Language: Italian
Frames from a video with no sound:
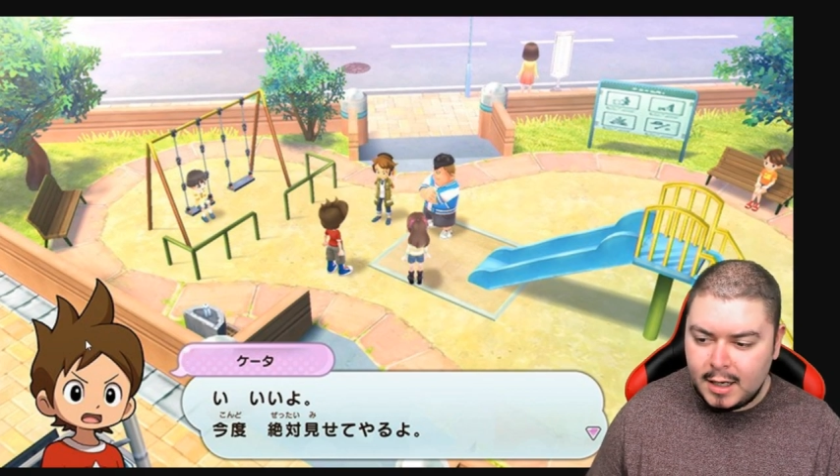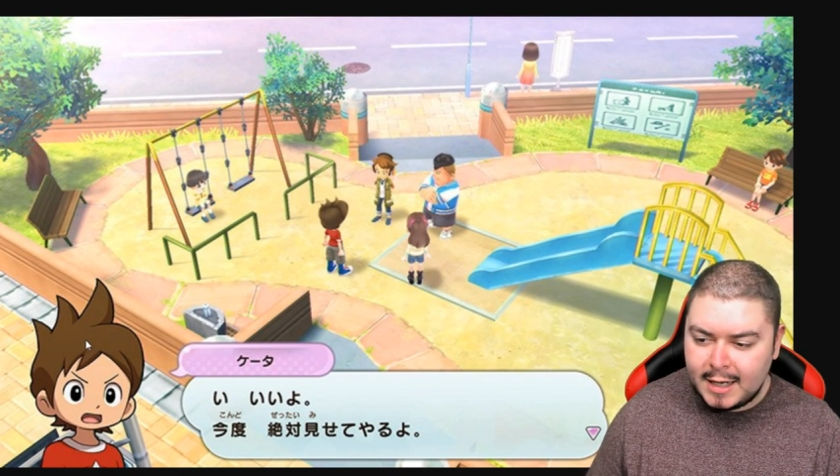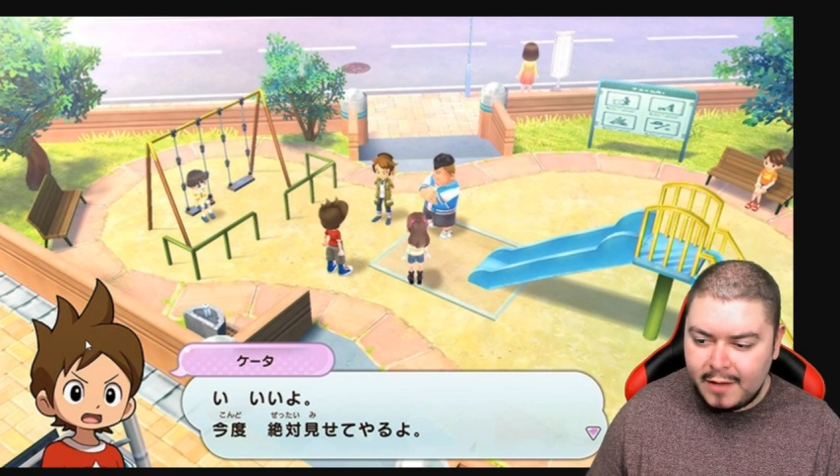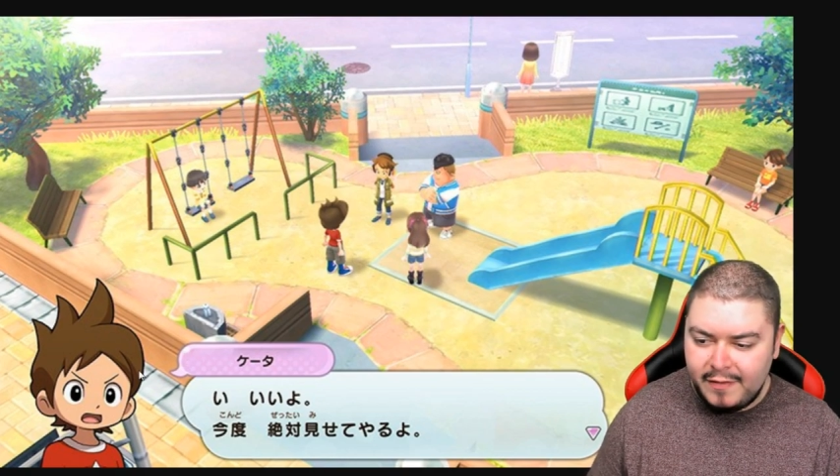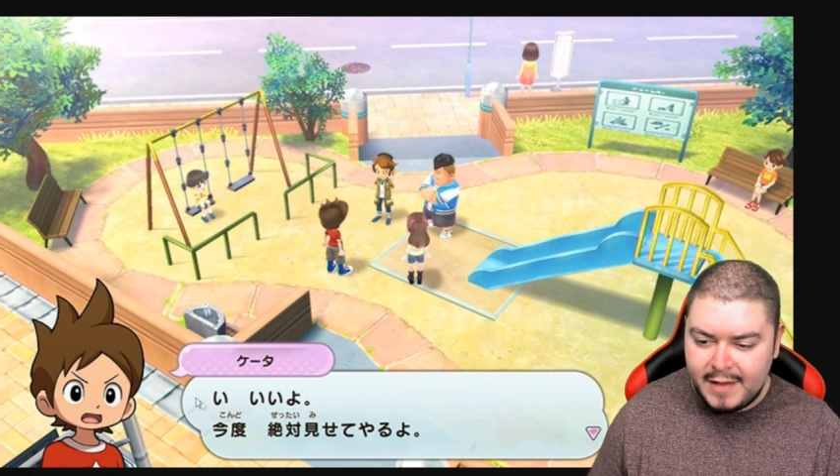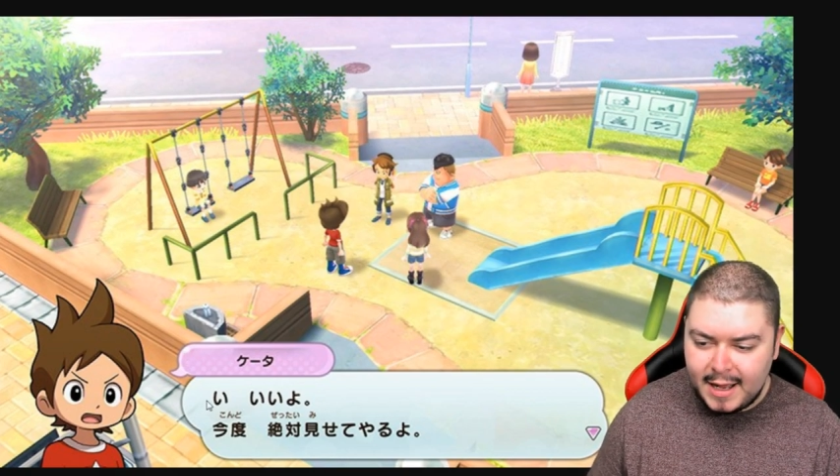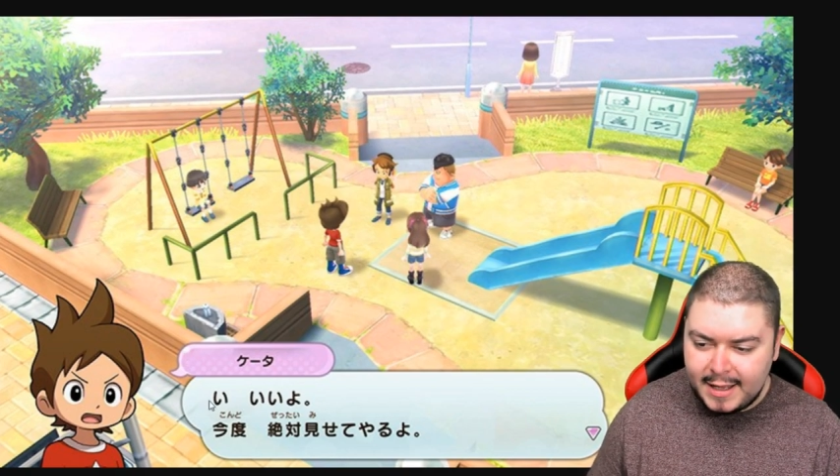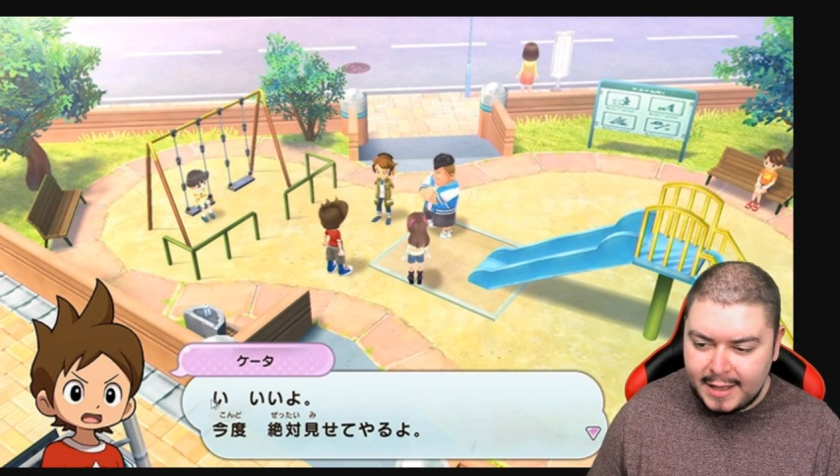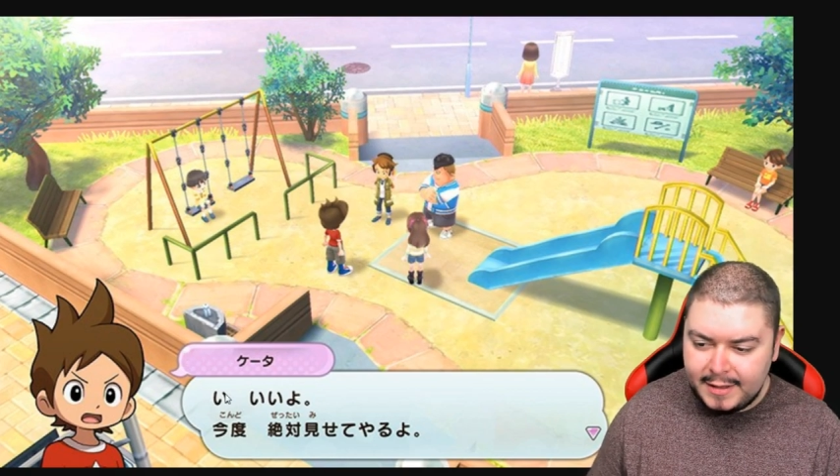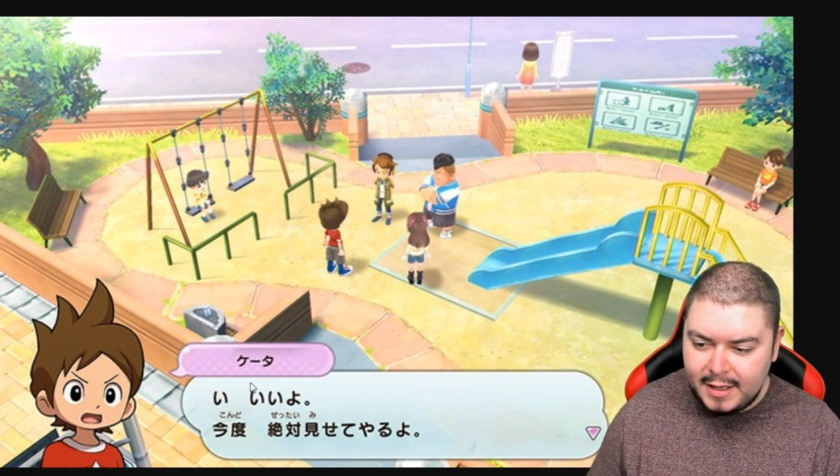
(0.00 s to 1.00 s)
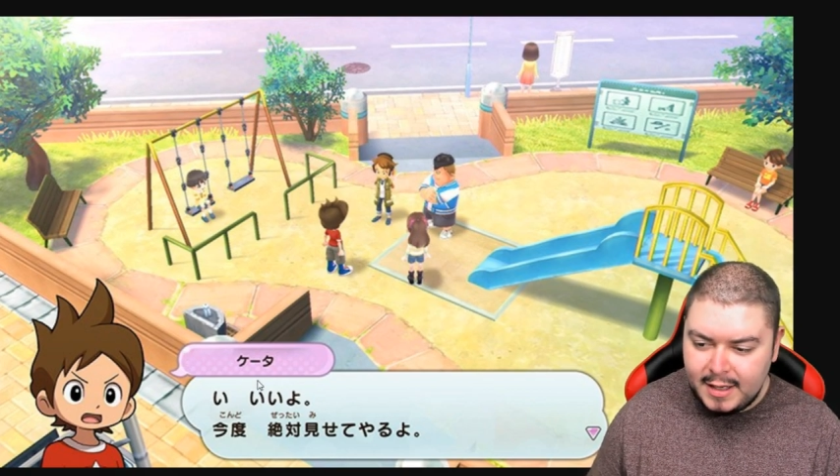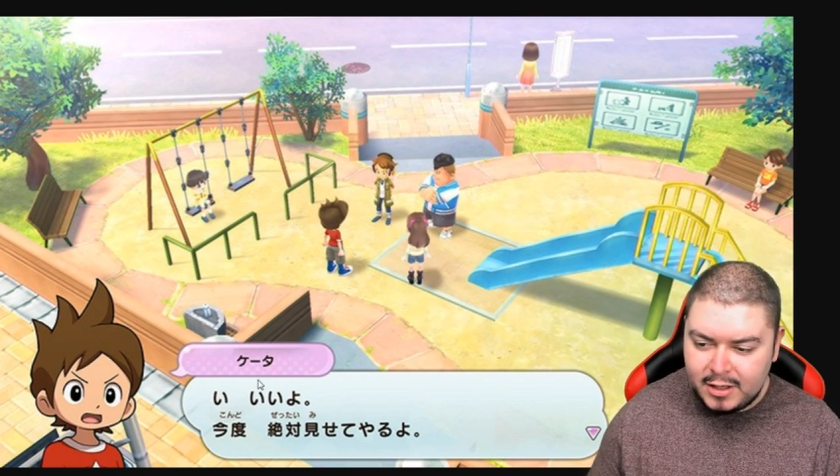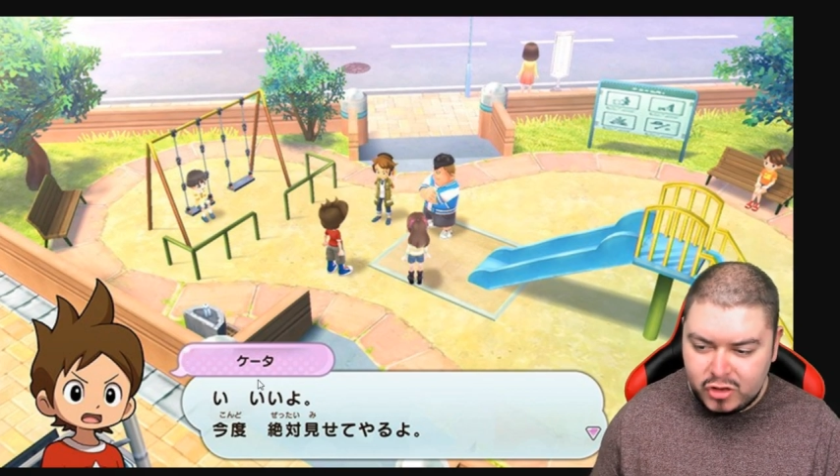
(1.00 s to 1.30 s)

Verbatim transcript: la grafica HD